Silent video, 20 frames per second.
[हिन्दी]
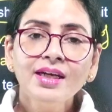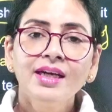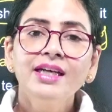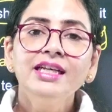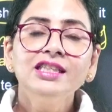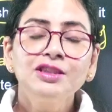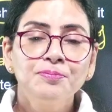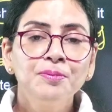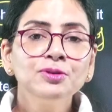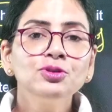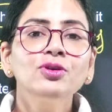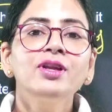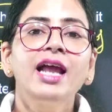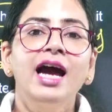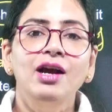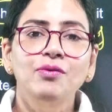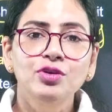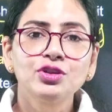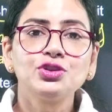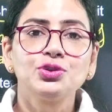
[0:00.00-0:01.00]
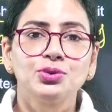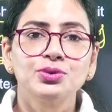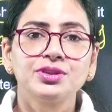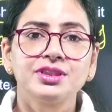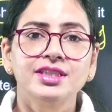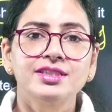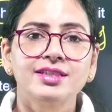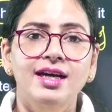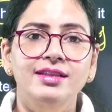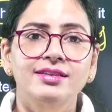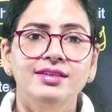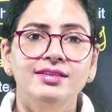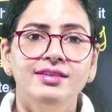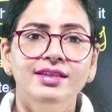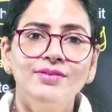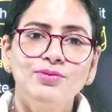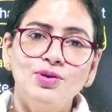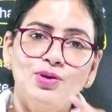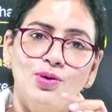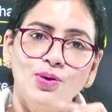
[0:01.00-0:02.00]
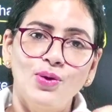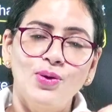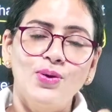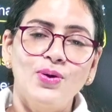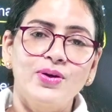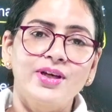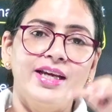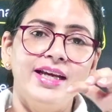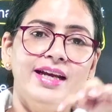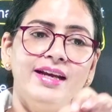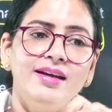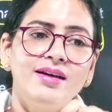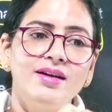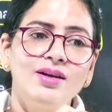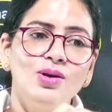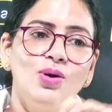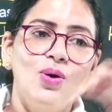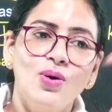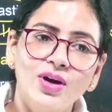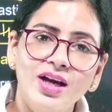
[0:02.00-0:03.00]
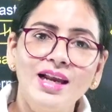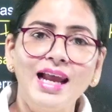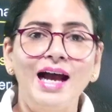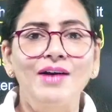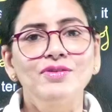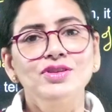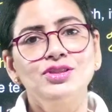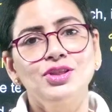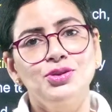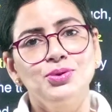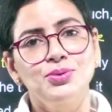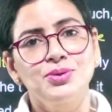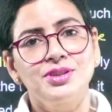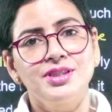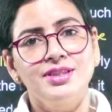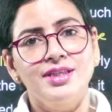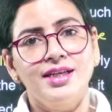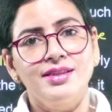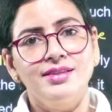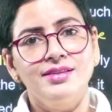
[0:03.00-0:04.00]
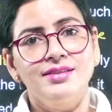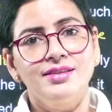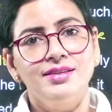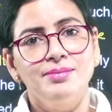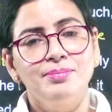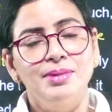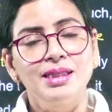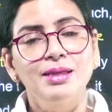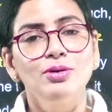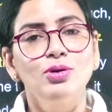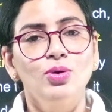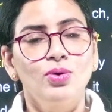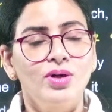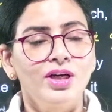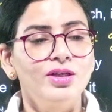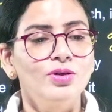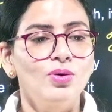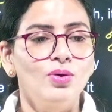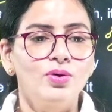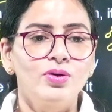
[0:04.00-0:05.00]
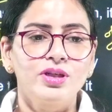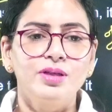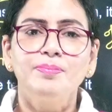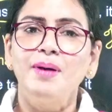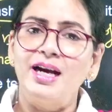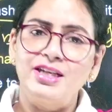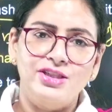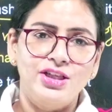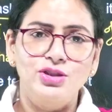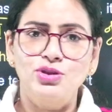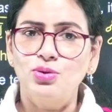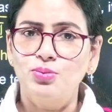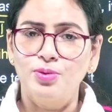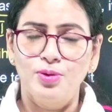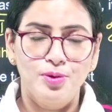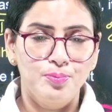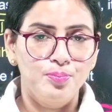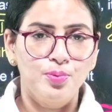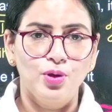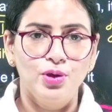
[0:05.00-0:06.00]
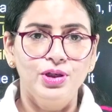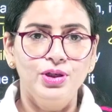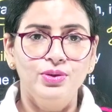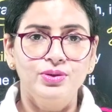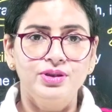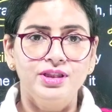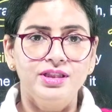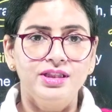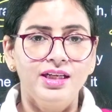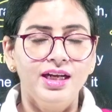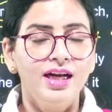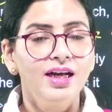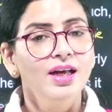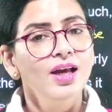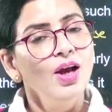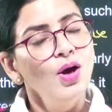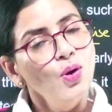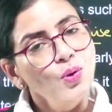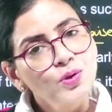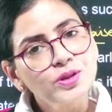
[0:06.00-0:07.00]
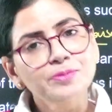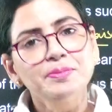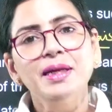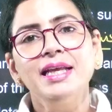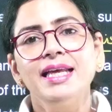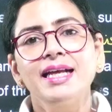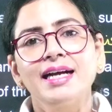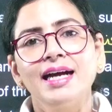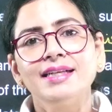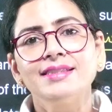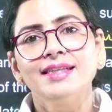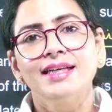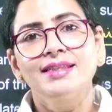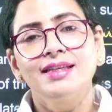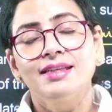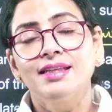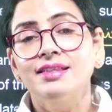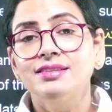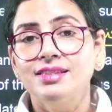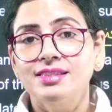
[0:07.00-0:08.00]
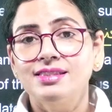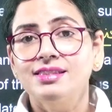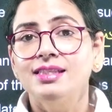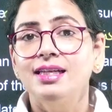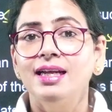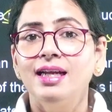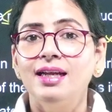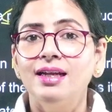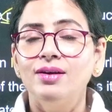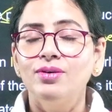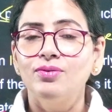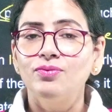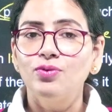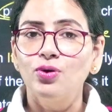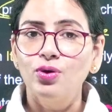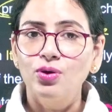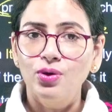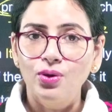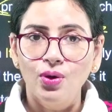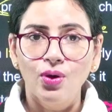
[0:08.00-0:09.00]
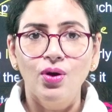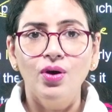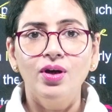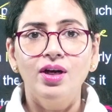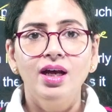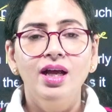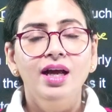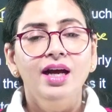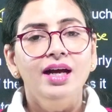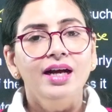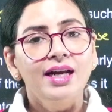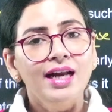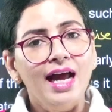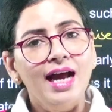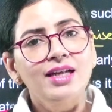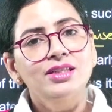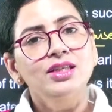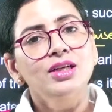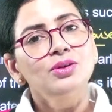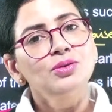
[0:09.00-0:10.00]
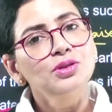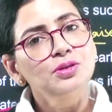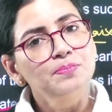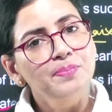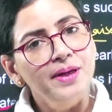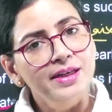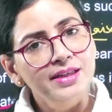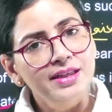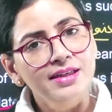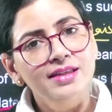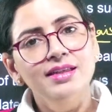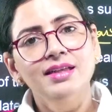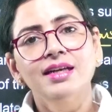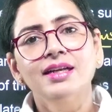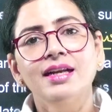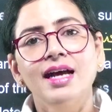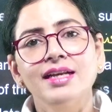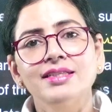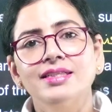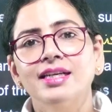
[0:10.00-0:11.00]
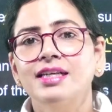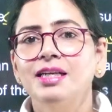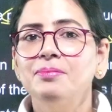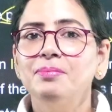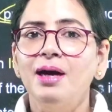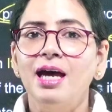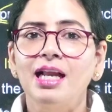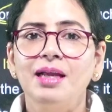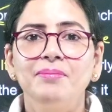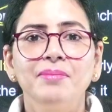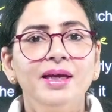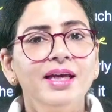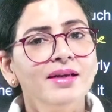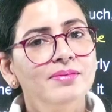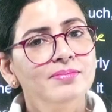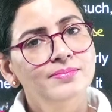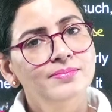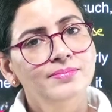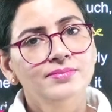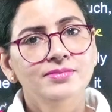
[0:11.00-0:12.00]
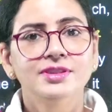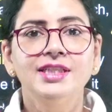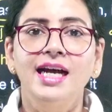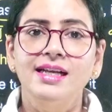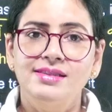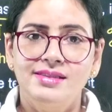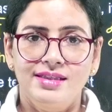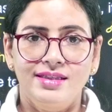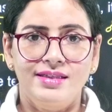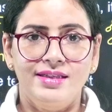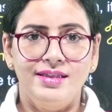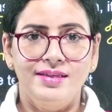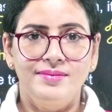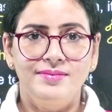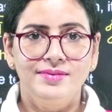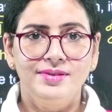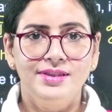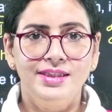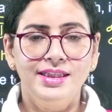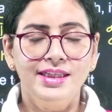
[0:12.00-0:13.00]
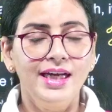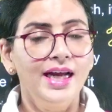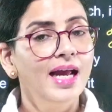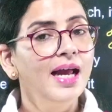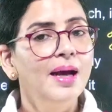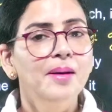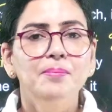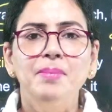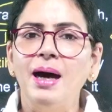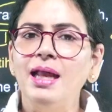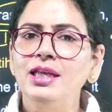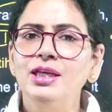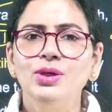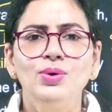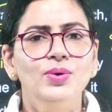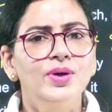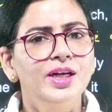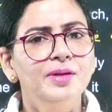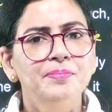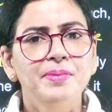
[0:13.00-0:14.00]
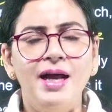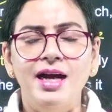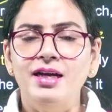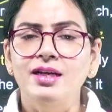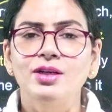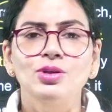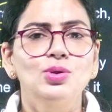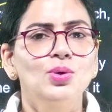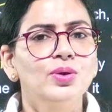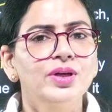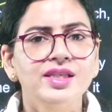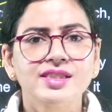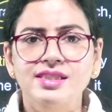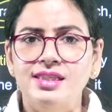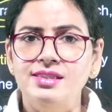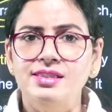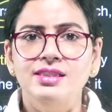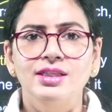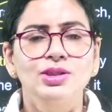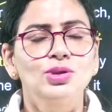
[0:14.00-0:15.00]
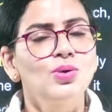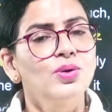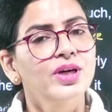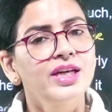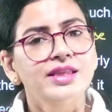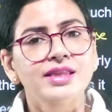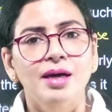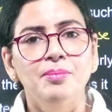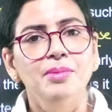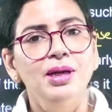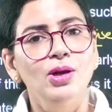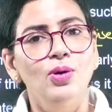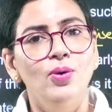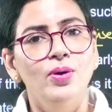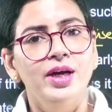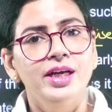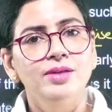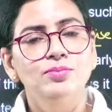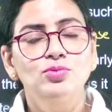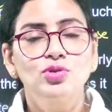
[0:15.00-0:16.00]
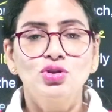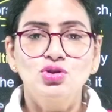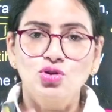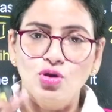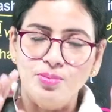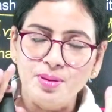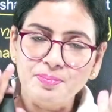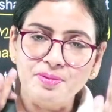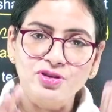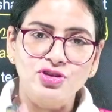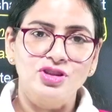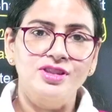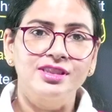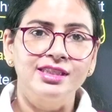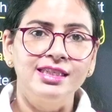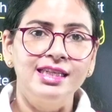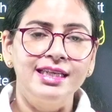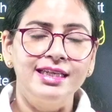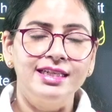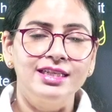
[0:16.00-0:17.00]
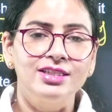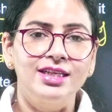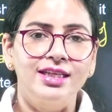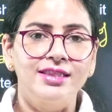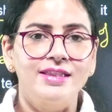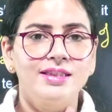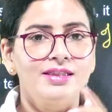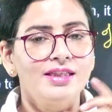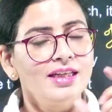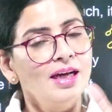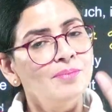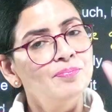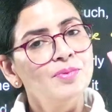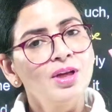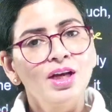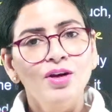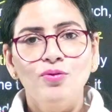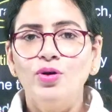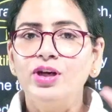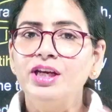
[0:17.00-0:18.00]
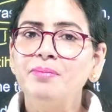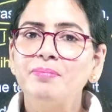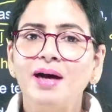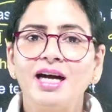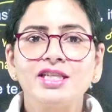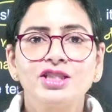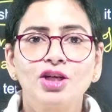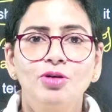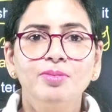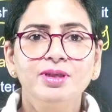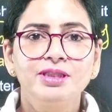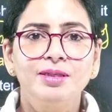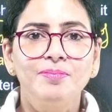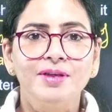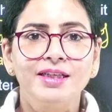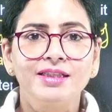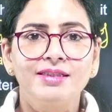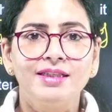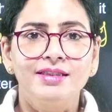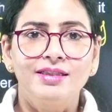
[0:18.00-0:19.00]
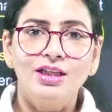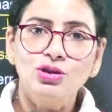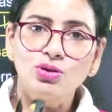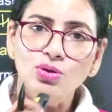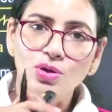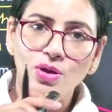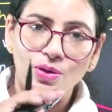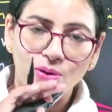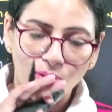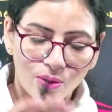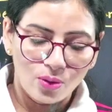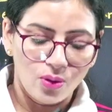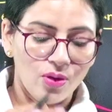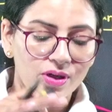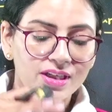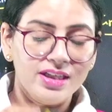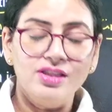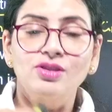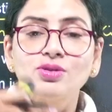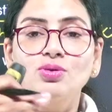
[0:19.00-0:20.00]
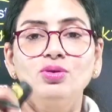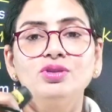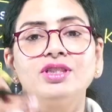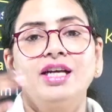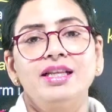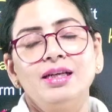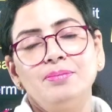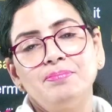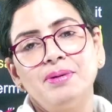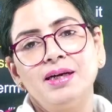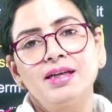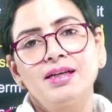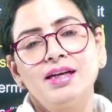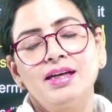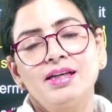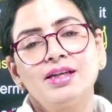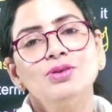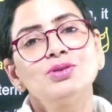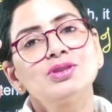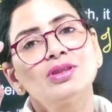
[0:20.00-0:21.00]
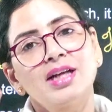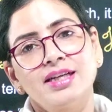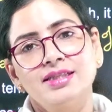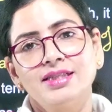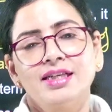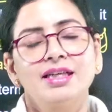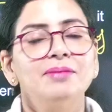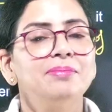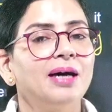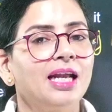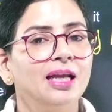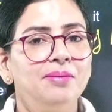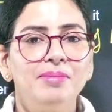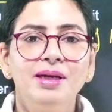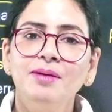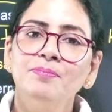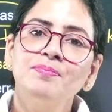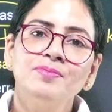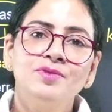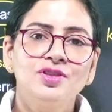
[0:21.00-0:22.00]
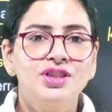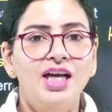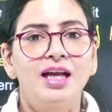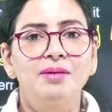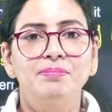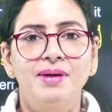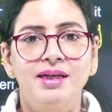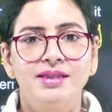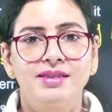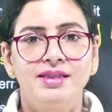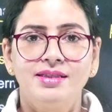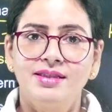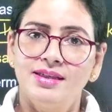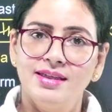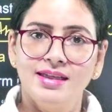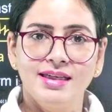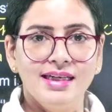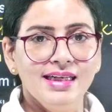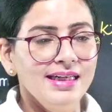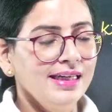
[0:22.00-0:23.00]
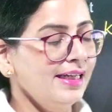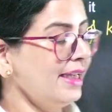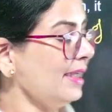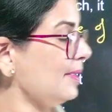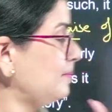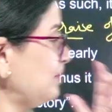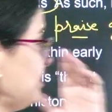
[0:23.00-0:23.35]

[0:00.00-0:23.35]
इसमें जो लैंग्वेज यूज की जाती थी वो लोगों की लोकल लैंग्वेज से यूज की जाती थी मतलब लोकल लोगों की भाषा जो बोली होती थी ना उसमें लिखा जाता था जिससे वो लोग राजा उस पर्टिकुलर राजा के बारे में जान सके ठीक है पाली हो गई प्राकृत हो गई संस्कृत हो गई तमिल हो गई तो जो भी प्रशस्ति लिखी जाती थी ना वो इन भाषाओं में जब लिखते थे तो लोग इसको ज्यादा पढ़ करके उस राजा के बारे में जान पाते थे क्लियर है